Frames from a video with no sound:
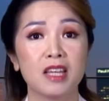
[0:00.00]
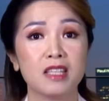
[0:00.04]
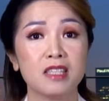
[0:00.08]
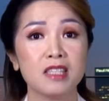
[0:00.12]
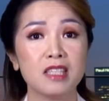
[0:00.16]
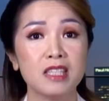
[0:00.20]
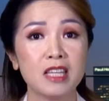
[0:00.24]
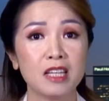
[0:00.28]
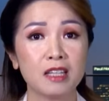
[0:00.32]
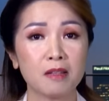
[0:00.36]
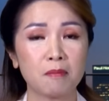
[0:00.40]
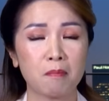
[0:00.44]

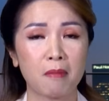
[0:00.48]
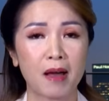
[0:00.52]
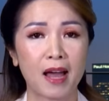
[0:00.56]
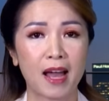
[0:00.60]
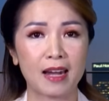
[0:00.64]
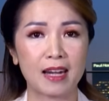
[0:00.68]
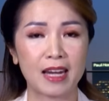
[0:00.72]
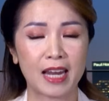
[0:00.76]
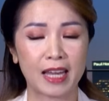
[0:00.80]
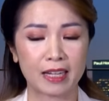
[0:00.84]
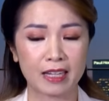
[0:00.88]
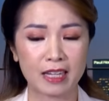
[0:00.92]
Nhưng
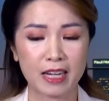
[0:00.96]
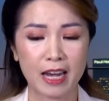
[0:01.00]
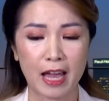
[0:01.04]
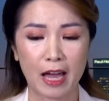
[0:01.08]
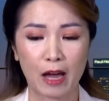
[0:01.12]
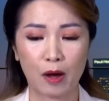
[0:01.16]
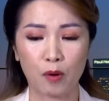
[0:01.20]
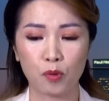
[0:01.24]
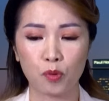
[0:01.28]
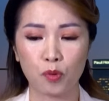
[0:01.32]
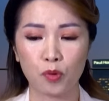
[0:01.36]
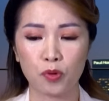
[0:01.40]
mà lãnh
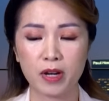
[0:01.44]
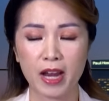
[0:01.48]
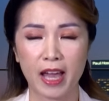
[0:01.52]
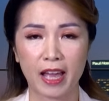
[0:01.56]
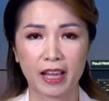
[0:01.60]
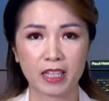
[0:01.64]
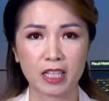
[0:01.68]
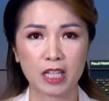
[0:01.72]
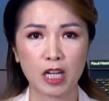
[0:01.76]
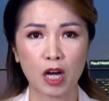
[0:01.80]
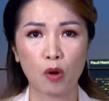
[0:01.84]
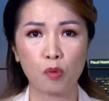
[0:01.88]
đạo của
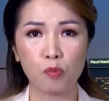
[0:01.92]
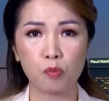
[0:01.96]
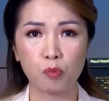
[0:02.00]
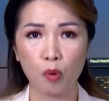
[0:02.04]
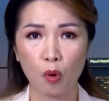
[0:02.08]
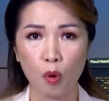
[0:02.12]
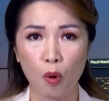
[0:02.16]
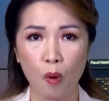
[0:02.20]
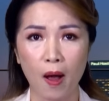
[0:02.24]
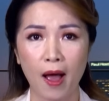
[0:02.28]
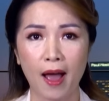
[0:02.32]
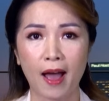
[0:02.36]
đảng Cộng
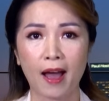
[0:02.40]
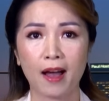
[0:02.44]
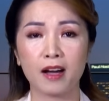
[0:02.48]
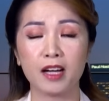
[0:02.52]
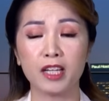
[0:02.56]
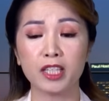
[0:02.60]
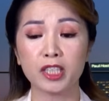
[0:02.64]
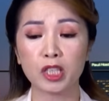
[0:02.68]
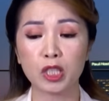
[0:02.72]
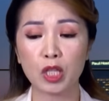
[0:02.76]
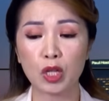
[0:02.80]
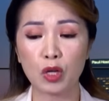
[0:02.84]
Hòa
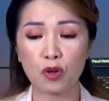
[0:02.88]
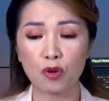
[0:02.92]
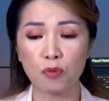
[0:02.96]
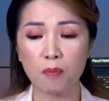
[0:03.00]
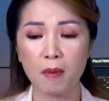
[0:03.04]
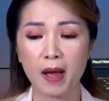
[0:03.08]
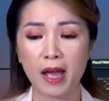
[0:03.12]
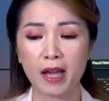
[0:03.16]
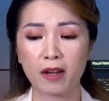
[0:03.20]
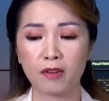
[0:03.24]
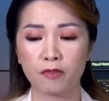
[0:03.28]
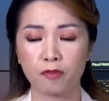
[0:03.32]
ở tiểu
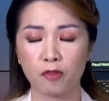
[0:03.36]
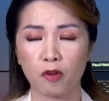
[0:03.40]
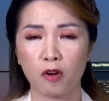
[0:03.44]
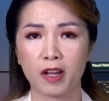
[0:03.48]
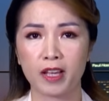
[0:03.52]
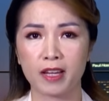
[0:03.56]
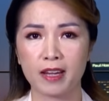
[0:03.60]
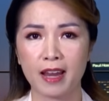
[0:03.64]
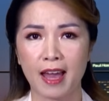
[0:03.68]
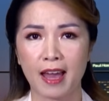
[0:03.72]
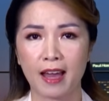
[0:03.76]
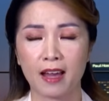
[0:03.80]
bang
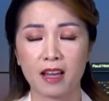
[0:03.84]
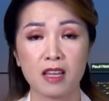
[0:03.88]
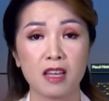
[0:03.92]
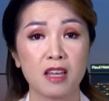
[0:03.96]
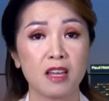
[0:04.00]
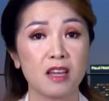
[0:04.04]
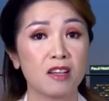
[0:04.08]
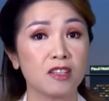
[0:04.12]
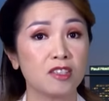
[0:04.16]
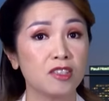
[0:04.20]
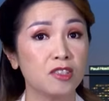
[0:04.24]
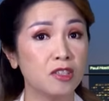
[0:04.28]
Florida,
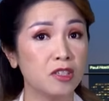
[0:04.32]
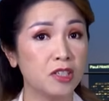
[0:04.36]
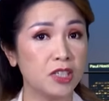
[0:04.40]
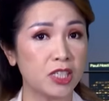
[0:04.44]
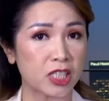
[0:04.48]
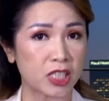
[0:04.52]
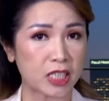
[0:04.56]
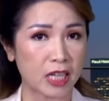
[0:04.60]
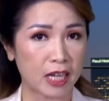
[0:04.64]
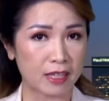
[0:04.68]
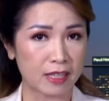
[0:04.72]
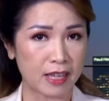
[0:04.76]
người
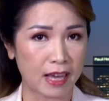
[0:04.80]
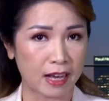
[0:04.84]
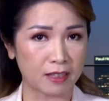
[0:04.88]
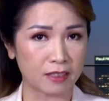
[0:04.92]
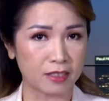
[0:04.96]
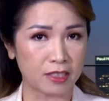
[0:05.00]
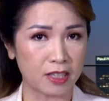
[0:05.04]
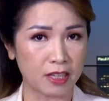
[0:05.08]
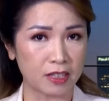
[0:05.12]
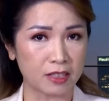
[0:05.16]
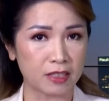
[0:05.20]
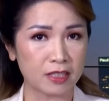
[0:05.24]
sẽ
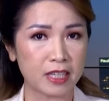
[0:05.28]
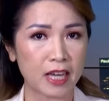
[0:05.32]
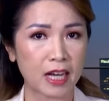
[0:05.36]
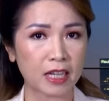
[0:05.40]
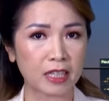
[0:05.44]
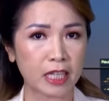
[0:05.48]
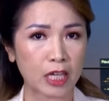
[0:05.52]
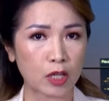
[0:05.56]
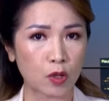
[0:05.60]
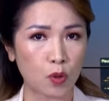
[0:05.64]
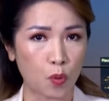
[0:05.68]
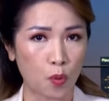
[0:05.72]
dẫn
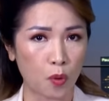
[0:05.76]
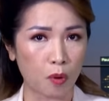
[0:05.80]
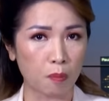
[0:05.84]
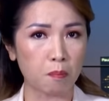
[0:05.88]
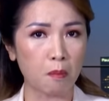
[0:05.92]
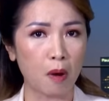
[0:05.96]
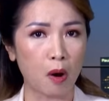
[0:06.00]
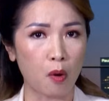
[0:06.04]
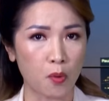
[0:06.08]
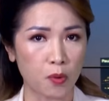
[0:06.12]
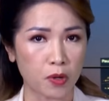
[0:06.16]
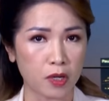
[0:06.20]
dắt cái cuộc
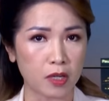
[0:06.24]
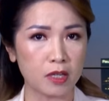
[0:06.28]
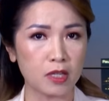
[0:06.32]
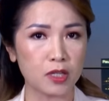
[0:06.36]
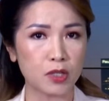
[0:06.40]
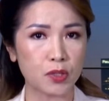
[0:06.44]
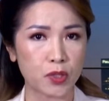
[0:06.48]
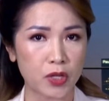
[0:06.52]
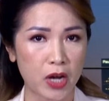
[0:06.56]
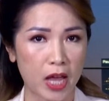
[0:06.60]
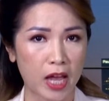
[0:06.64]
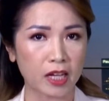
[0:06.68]
bầu
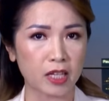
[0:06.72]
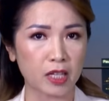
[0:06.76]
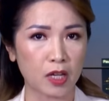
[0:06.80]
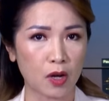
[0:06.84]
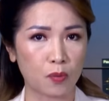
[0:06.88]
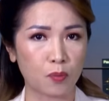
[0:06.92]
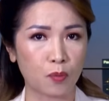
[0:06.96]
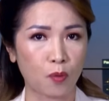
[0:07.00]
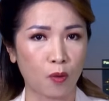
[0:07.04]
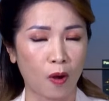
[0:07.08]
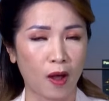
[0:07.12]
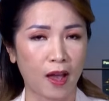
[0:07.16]
cử của đảng
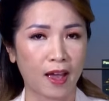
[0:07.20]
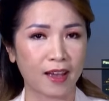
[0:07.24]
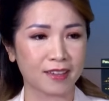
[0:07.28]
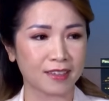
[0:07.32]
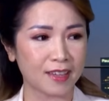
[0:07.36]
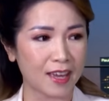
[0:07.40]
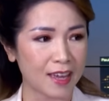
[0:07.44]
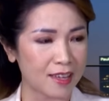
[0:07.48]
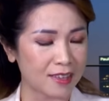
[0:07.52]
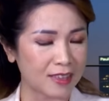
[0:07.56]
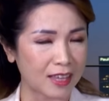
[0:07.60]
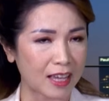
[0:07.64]
Cộng Hòa
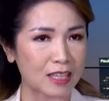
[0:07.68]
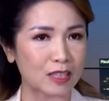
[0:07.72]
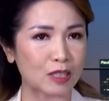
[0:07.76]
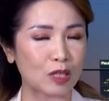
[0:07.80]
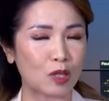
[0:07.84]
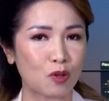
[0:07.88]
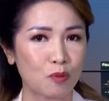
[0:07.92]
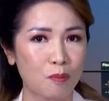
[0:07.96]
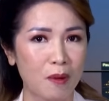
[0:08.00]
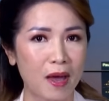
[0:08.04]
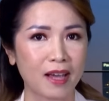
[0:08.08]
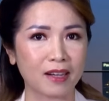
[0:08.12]
ngay tại
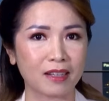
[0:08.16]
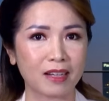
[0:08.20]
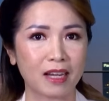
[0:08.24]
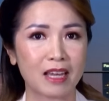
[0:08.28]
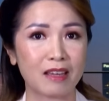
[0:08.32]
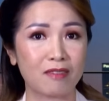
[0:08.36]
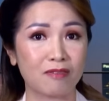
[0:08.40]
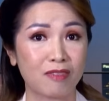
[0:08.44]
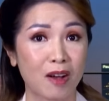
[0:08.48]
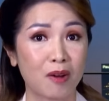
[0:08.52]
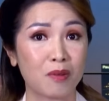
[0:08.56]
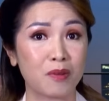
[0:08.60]
tiểu bang
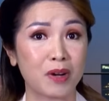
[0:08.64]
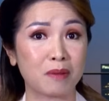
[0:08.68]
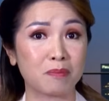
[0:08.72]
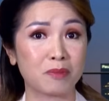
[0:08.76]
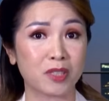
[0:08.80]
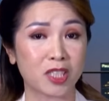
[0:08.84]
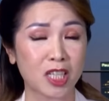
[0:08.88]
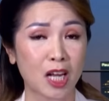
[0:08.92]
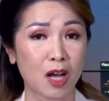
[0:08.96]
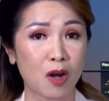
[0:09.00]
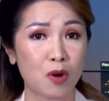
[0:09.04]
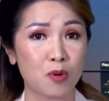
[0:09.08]
này vào năm
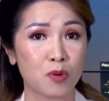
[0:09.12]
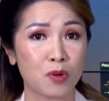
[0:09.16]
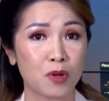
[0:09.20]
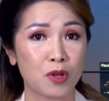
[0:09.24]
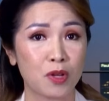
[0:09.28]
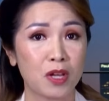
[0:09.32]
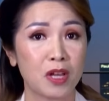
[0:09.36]
sau,